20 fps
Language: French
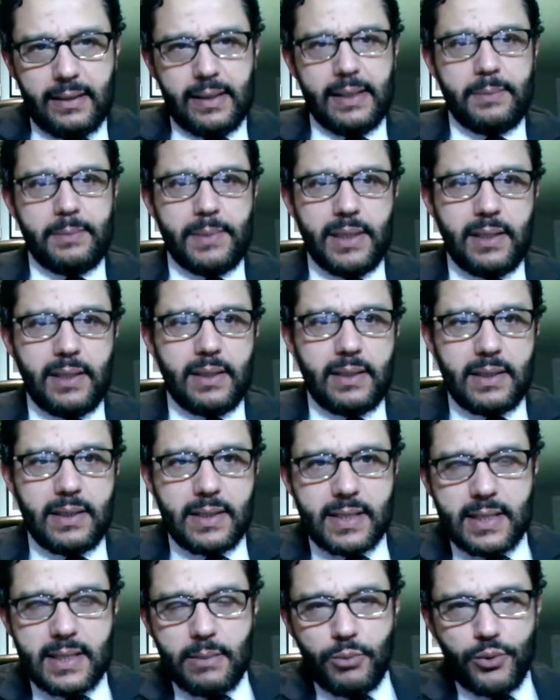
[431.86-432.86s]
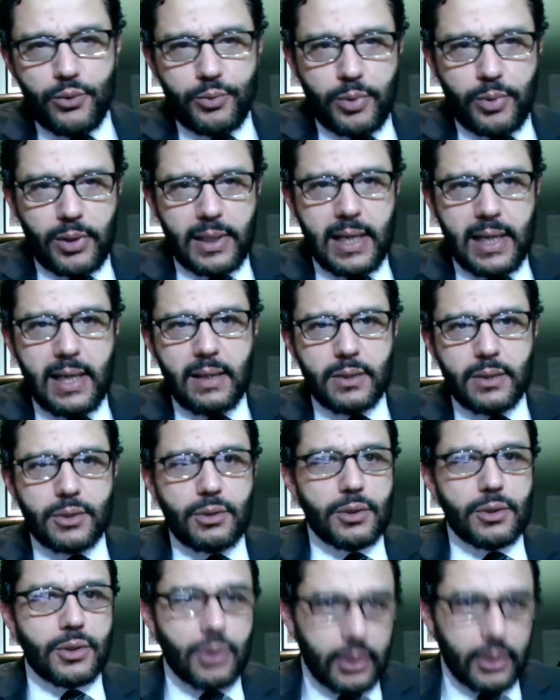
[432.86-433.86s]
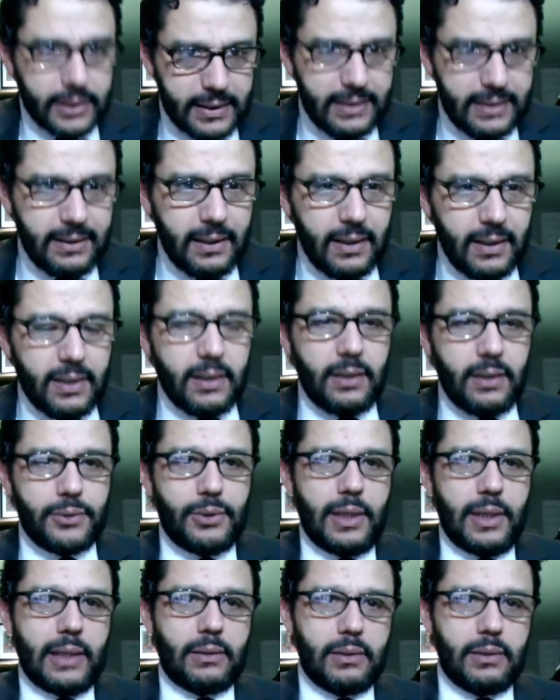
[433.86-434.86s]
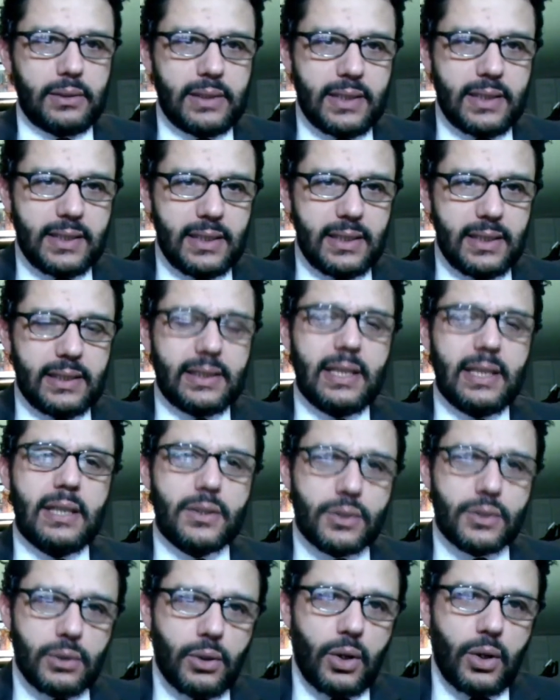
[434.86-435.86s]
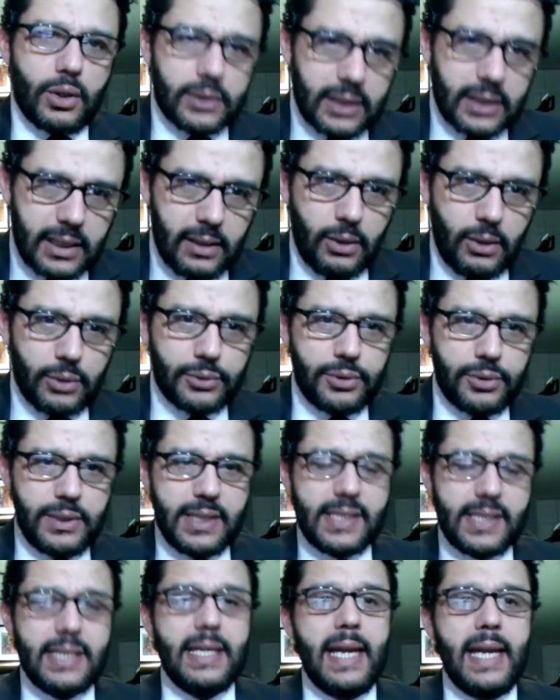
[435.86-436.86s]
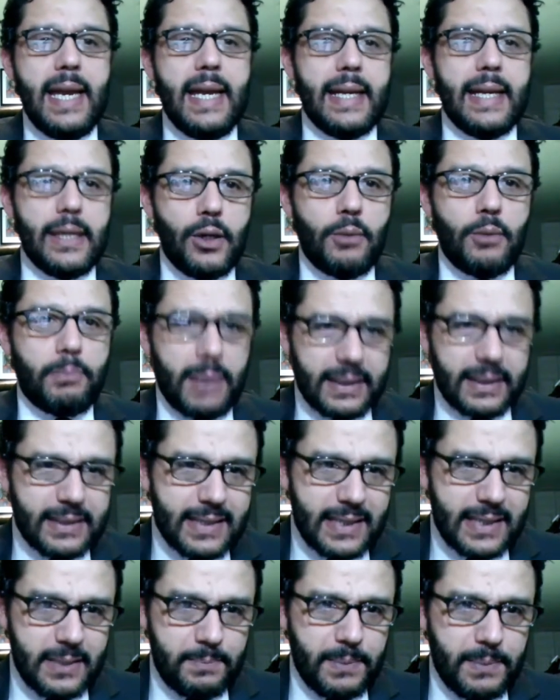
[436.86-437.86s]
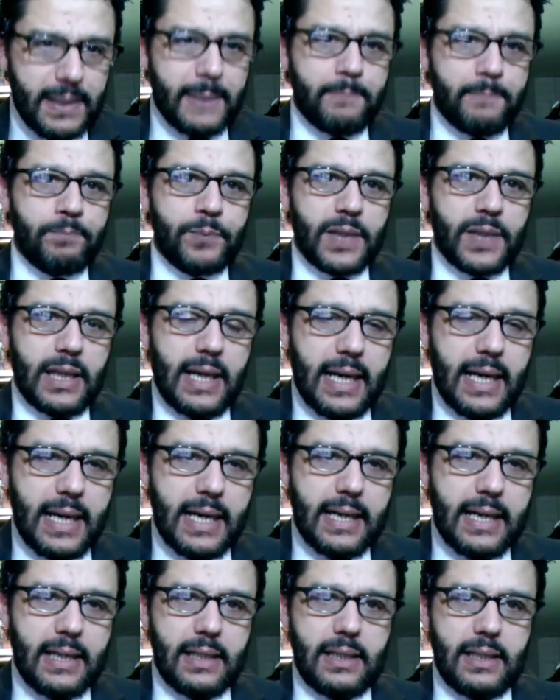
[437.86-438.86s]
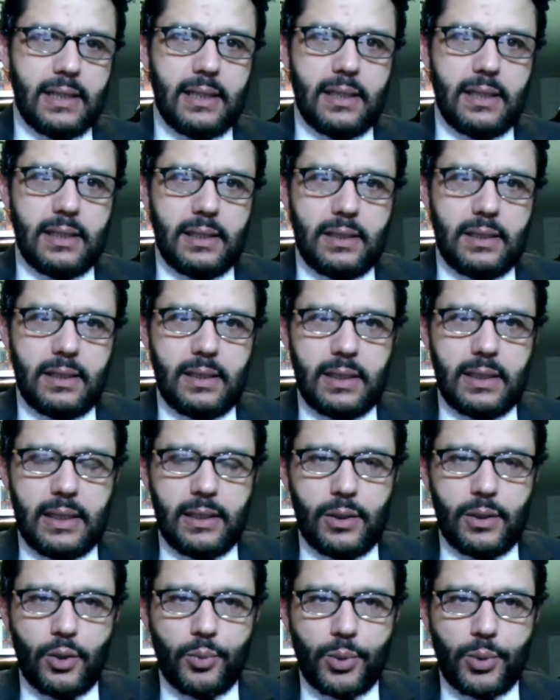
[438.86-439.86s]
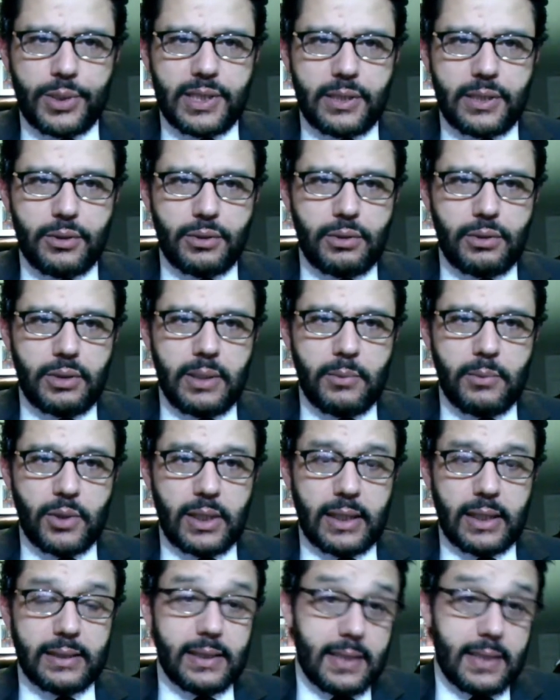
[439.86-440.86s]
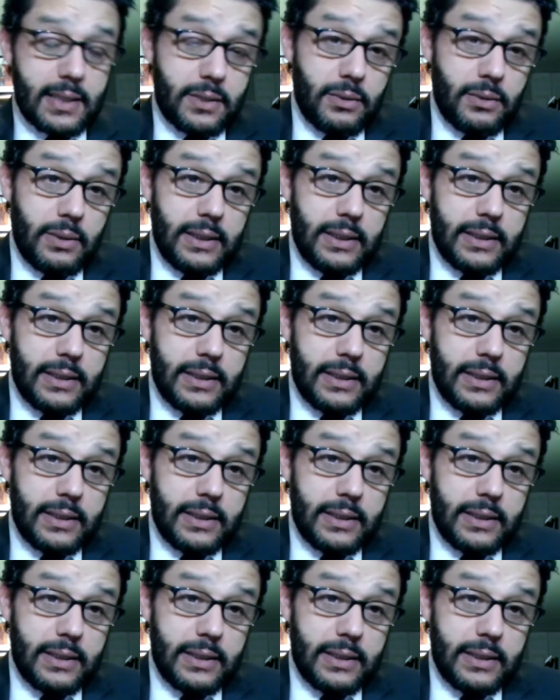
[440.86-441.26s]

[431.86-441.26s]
eh bien, ces mouvements-là sont sortis de la clandestinité, sont rentrés en Tunisie et ont participé à, au processus de démocratisation.